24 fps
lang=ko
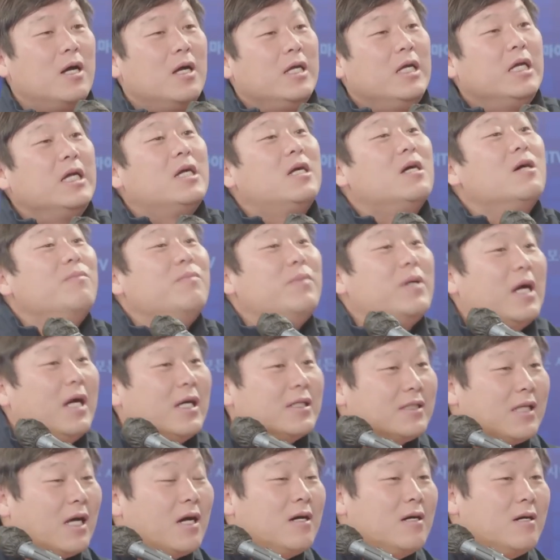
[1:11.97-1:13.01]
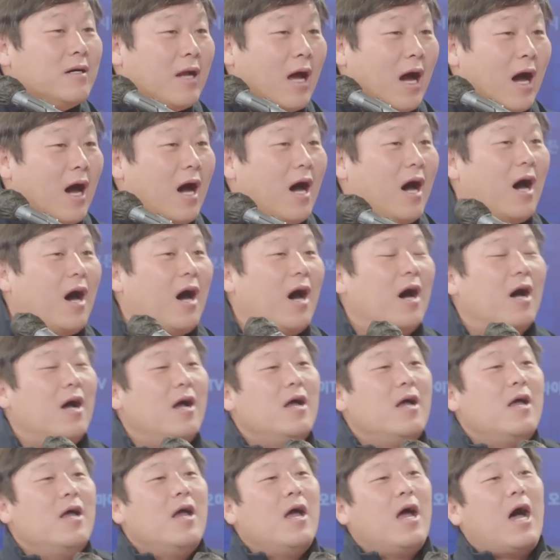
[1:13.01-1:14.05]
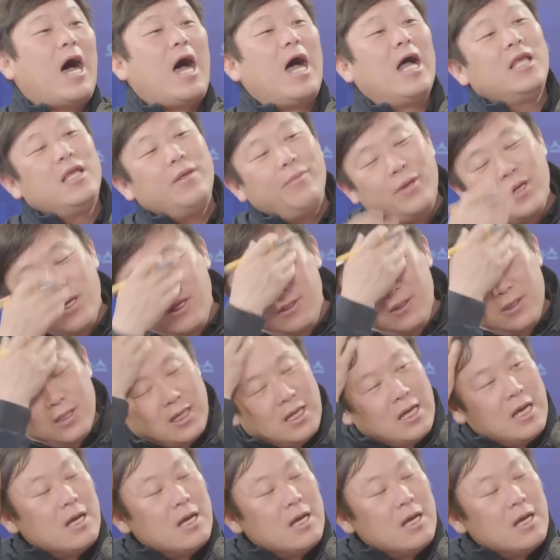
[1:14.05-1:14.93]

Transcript: 인건비가 싸거나 아니면